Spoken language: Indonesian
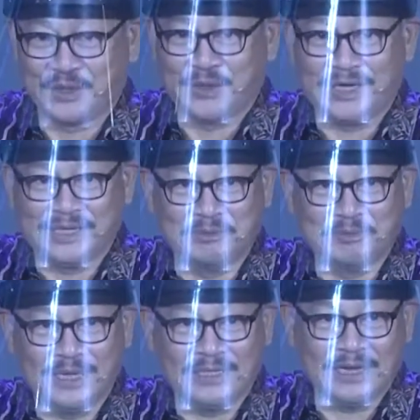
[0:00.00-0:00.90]
Kalau Anda
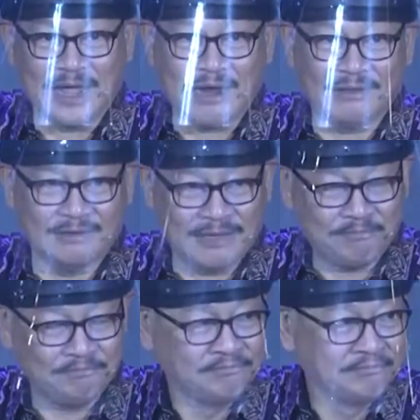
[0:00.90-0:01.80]
mempelajari
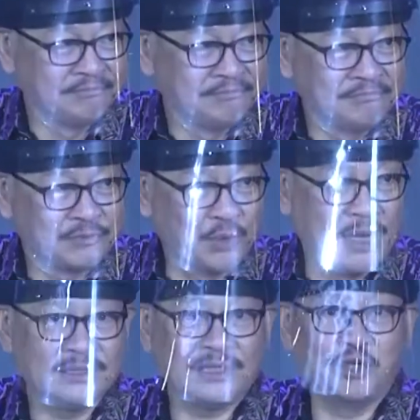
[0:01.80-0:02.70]
Alkitab,
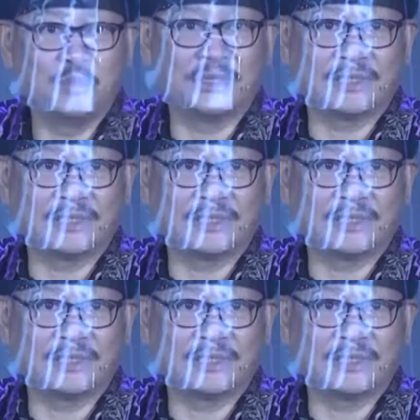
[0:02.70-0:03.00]
Tuhan selalu